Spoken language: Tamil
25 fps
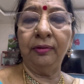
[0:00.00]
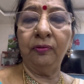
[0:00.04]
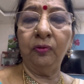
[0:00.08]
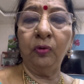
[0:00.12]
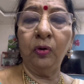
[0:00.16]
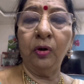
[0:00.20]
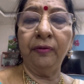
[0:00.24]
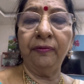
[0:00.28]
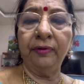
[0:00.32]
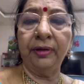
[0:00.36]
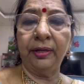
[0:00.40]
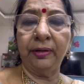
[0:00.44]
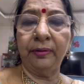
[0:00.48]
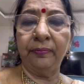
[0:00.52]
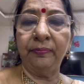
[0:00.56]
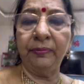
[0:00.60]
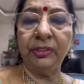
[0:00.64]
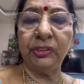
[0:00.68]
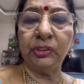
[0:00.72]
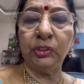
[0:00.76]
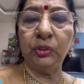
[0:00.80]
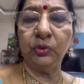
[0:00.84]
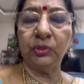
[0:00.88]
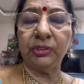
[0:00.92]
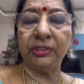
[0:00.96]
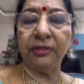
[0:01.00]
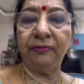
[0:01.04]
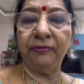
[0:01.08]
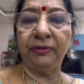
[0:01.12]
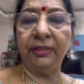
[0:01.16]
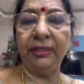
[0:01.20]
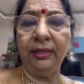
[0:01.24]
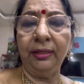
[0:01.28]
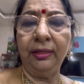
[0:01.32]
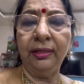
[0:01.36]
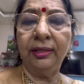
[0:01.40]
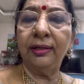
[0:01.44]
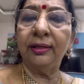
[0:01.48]
ஓவர் மிஸ்யூஸ் ஆஃப் தி
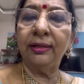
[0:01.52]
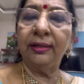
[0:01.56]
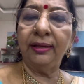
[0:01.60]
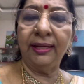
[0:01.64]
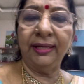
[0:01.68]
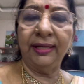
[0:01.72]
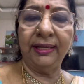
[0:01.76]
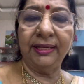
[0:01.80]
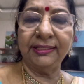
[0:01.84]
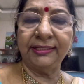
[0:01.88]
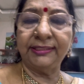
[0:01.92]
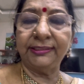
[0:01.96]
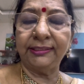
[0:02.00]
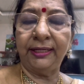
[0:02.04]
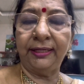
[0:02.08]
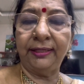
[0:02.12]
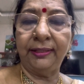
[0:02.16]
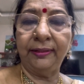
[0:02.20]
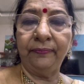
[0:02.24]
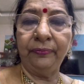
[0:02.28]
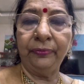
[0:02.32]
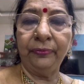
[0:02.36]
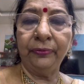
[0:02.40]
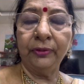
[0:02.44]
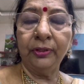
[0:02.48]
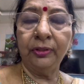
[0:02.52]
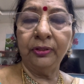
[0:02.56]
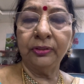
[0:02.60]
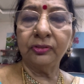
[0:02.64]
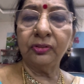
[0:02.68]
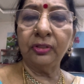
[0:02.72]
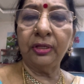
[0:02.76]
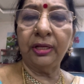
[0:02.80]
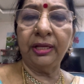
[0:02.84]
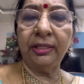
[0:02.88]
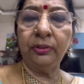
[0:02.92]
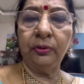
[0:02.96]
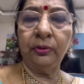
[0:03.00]
என்எஸ்சிடு ஸோ
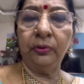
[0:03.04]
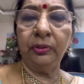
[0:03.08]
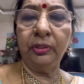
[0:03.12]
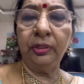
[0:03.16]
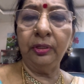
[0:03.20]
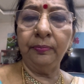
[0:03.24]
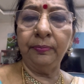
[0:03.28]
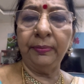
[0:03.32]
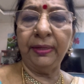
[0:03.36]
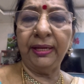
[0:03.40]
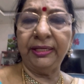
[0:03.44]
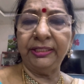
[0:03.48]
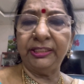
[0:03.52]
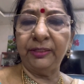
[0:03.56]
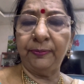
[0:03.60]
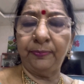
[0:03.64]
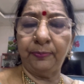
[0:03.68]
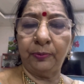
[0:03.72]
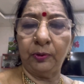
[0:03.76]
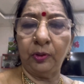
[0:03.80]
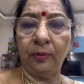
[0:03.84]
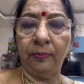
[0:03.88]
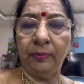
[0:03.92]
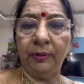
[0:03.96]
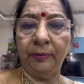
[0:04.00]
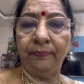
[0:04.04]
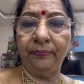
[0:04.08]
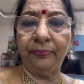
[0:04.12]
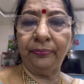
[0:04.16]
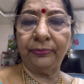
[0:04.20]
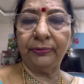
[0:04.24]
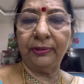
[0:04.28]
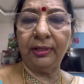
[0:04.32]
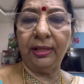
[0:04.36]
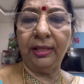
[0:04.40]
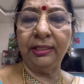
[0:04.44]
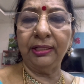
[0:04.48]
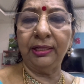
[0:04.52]
அது ஒரு மேஜர் ப்ராப்ளம்
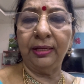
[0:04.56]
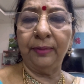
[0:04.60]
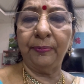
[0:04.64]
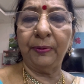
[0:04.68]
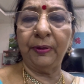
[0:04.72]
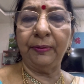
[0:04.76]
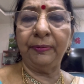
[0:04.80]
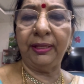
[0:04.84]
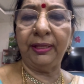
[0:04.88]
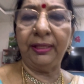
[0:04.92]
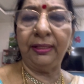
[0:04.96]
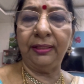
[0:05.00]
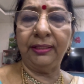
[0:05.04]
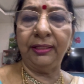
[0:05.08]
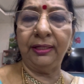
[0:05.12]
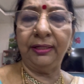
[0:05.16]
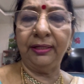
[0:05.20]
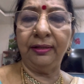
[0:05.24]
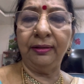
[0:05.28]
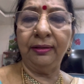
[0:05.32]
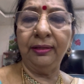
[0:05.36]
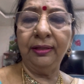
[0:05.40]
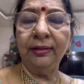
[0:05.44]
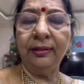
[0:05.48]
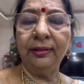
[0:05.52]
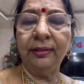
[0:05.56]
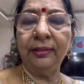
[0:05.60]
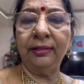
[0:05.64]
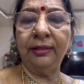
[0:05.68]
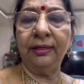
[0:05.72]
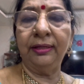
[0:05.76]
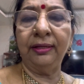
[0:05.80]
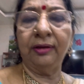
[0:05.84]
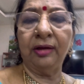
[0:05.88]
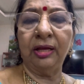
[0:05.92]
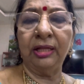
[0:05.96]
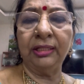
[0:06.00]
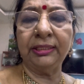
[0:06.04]
அதுக்கப்புறமா இதுக்கு
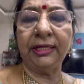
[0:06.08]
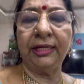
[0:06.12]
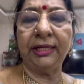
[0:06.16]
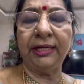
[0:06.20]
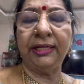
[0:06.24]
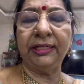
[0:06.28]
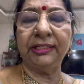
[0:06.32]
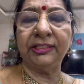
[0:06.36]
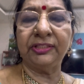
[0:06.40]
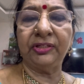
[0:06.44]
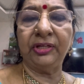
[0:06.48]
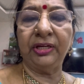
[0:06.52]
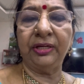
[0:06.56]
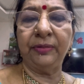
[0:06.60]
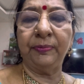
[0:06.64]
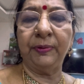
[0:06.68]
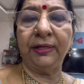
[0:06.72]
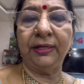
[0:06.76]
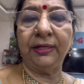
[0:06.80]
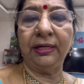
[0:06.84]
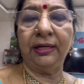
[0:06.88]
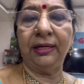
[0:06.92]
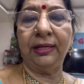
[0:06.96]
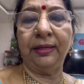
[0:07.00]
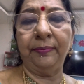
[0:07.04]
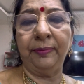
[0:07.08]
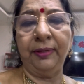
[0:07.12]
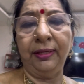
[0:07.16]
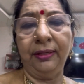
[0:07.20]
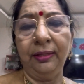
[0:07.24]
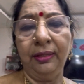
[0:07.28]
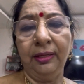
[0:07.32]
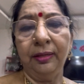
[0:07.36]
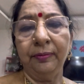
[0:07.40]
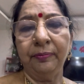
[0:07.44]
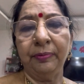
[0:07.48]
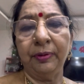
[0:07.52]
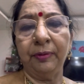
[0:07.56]
ஆத்தரைட்டிஸ் ட்ரீட்மெண்ட் இல்லாமல்
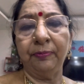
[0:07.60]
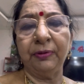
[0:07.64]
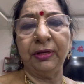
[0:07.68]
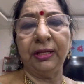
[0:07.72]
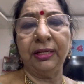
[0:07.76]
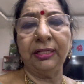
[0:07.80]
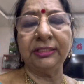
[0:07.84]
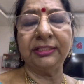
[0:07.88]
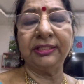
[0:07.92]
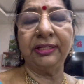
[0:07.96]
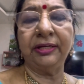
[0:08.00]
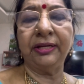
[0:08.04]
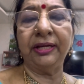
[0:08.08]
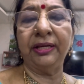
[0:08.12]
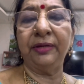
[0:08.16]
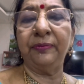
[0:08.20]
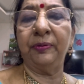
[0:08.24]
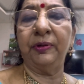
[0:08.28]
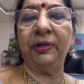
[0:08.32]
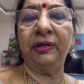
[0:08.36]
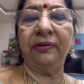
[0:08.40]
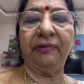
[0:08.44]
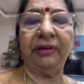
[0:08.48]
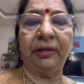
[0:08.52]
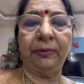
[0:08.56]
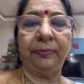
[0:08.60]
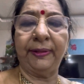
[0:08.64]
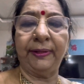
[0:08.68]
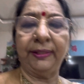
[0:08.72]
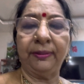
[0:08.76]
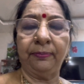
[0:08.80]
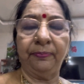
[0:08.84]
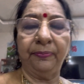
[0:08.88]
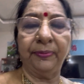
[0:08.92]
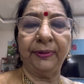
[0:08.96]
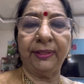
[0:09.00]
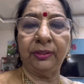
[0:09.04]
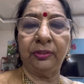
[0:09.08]
பெப்டிகல்சர் ட்ரீட்மெண்ட் வேறு பா
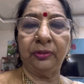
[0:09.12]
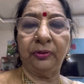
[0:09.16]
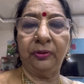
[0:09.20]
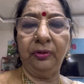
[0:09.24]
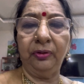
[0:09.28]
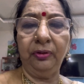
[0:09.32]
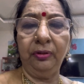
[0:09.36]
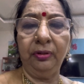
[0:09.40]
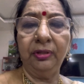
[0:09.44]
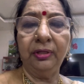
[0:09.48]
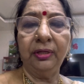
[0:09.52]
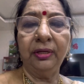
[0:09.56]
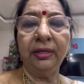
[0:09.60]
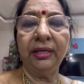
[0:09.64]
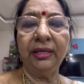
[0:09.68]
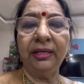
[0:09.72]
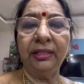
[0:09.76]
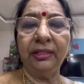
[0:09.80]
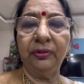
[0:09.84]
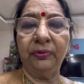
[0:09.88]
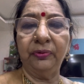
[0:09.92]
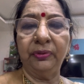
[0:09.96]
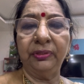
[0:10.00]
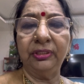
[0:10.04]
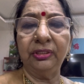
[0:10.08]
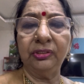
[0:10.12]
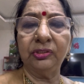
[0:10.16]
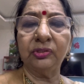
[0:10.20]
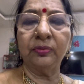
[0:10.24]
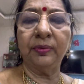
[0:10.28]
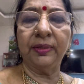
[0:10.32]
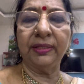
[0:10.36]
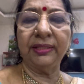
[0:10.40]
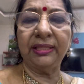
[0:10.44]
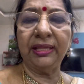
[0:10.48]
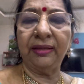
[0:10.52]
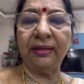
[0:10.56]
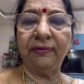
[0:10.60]
பார்த்துக்கணும் இது வந்து சும்மா
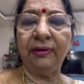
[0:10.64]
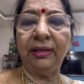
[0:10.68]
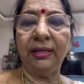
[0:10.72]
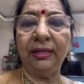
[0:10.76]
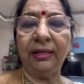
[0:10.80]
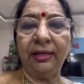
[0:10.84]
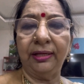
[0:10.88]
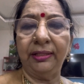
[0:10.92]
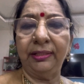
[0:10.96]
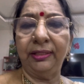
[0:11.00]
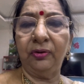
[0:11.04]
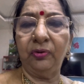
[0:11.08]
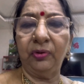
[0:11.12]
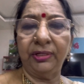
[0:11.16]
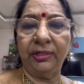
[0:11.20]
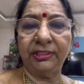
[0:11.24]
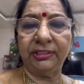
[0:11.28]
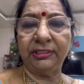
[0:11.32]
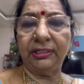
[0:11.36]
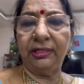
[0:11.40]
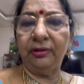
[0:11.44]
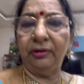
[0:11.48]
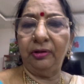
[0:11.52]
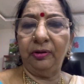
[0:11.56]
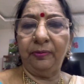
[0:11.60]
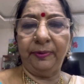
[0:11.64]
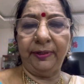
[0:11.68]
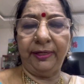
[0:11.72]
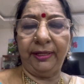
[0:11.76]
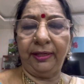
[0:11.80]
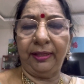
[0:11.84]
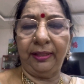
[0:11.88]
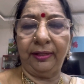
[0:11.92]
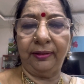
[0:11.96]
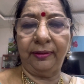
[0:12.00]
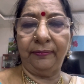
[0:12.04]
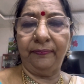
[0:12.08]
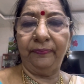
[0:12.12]
தேவையில்லாத குடைச்சல் அவங்க
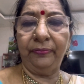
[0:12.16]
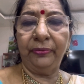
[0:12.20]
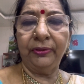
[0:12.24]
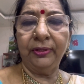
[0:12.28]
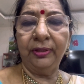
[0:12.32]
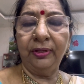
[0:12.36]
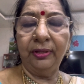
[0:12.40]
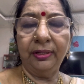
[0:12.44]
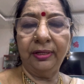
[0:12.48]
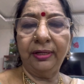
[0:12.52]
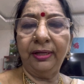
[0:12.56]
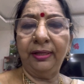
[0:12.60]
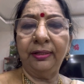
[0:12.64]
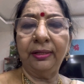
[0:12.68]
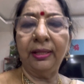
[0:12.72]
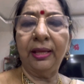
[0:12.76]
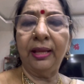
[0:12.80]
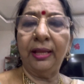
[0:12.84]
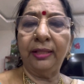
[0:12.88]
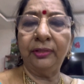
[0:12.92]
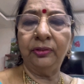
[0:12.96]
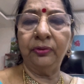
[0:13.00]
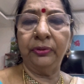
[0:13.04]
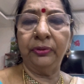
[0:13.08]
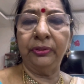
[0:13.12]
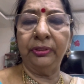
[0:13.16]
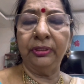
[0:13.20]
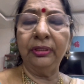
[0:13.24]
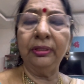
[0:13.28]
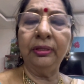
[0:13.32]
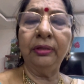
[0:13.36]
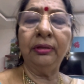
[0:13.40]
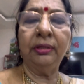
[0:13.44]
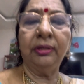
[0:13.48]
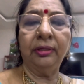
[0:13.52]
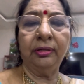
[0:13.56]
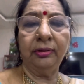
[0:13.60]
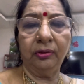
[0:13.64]
பண்ணிக்கிறது ரைட் அது வந்து
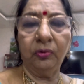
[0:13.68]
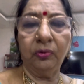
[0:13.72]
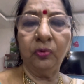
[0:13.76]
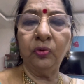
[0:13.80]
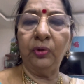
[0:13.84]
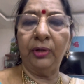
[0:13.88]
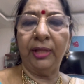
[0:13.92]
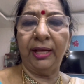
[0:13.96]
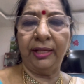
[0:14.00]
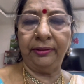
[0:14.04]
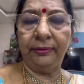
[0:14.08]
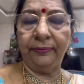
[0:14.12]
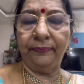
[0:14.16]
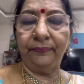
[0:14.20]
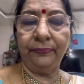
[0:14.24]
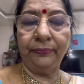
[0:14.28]
கூடாது